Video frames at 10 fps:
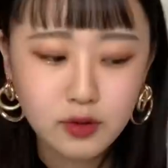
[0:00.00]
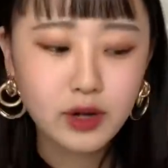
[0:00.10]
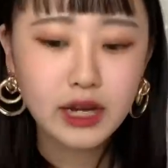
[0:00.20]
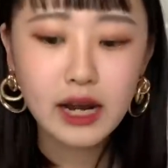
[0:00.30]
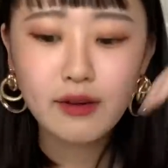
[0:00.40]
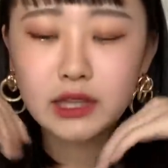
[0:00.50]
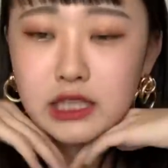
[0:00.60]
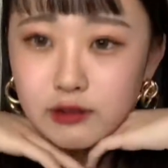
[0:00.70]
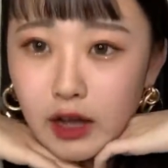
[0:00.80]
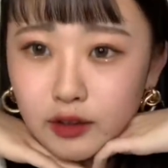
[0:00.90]
から私
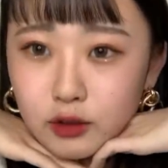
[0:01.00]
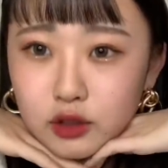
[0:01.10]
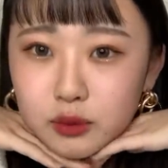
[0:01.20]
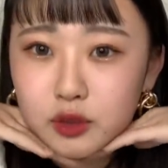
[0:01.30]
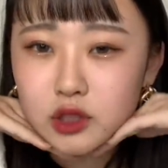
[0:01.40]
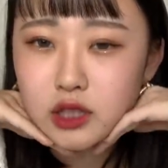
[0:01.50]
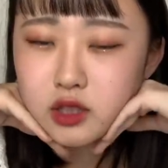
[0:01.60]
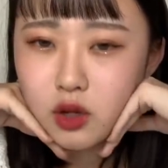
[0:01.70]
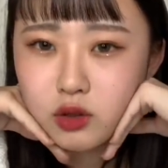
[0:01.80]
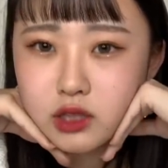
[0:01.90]
は YouTube の撮影
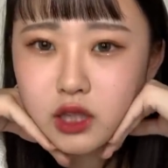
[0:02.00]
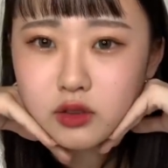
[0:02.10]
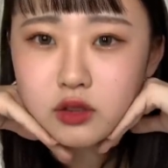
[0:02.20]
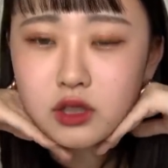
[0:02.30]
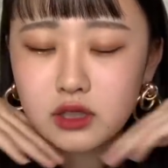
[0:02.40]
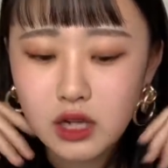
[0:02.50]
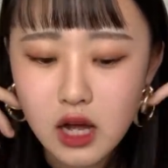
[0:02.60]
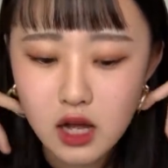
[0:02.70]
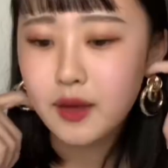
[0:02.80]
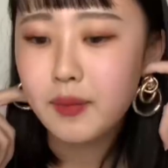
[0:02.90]
をしていくんですが、
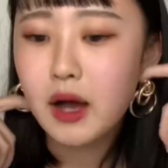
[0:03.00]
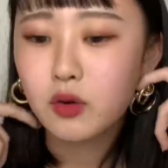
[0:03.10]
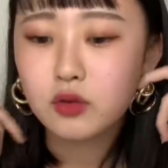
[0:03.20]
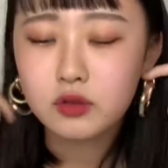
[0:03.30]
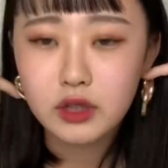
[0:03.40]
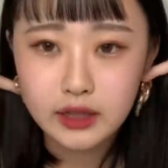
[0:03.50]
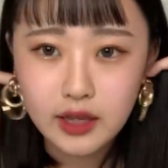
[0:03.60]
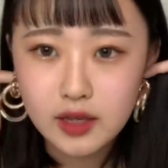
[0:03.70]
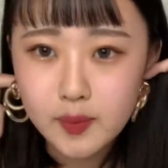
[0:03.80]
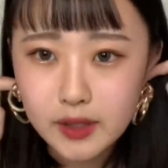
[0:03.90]
まあ、やっていきます。